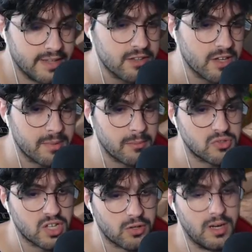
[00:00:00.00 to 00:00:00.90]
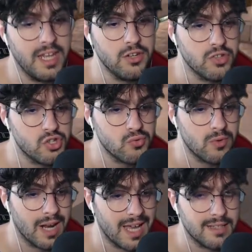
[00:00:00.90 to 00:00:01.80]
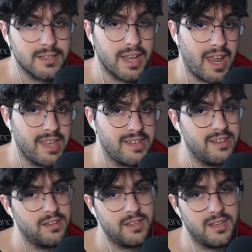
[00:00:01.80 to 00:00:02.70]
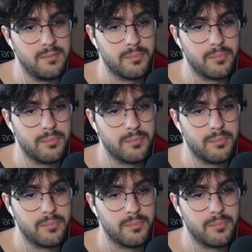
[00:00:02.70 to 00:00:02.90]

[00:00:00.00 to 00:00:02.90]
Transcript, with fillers: E dato che abbiamo usato il legno di giungla, direi di